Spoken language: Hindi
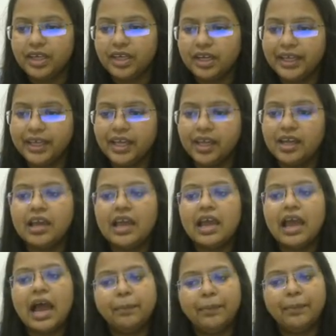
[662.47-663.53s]
ठीक है
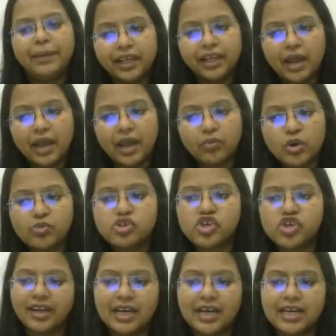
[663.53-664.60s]
आप टेलीग्राम ग्रुप
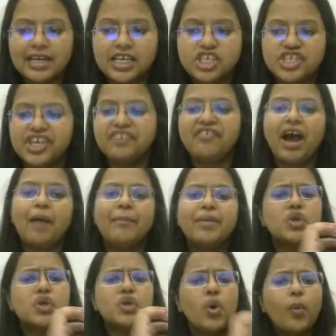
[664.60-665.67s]
ज्वाइन कर लीजिए वहाँ
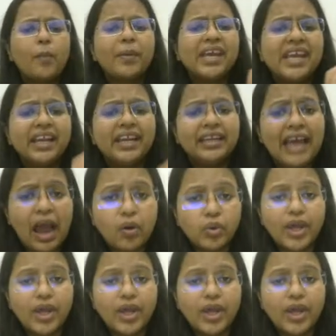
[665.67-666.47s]
पर जो भी डाउट